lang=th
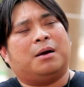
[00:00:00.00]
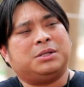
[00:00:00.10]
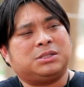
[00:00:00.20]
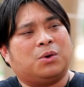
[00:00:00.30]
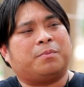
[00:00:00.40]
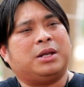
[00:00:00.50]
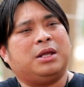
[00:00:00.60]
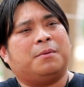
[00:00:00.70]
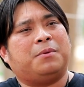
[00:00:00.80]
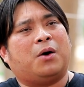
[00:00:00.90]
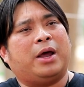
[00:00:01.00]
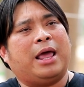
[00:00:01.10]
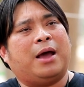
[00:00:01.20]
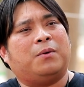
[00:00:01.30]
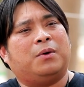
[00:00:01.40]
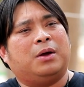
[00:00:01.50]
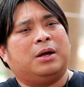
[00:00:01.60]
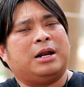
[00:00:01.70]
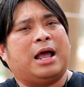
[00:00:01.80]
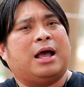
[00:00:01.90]
พฤษภเป็นที่เรียบร้อยแล้ว
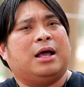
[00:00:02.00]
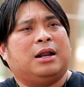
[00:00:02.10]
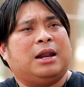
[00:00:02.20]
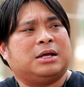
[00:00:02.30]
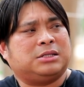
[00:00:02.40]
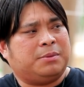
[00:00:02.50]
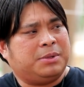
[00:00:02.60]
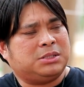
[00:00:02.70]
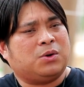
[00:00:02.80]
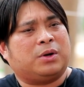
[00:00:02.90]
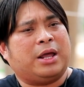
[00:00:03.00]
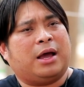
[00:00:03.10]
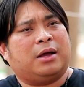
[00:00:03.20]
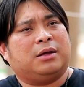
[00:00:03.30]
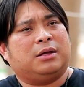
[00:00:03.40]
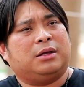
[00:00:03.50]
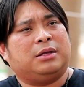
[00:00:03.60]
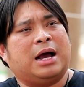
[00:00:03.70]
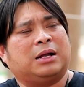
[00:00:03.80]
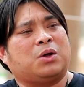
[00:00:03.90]
นะราศีพฤษภเนี่ย
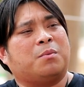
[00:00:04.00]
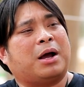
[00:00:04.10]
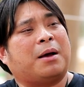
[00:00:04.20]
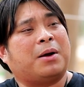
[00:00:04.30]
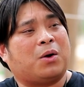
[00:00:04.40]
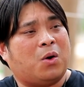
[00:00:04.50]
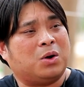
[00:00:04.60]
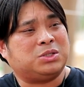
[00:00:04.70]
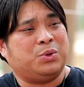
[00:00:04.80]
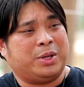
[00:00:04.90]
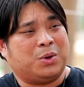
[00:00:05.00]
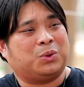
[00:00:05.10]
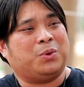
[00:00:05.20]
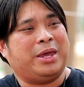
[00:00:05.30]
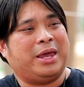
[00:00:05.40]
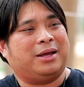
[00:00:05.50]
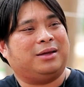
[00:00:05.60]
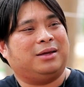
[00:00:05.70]
ยังต้องประคับประคองชีวิตของตัวเอง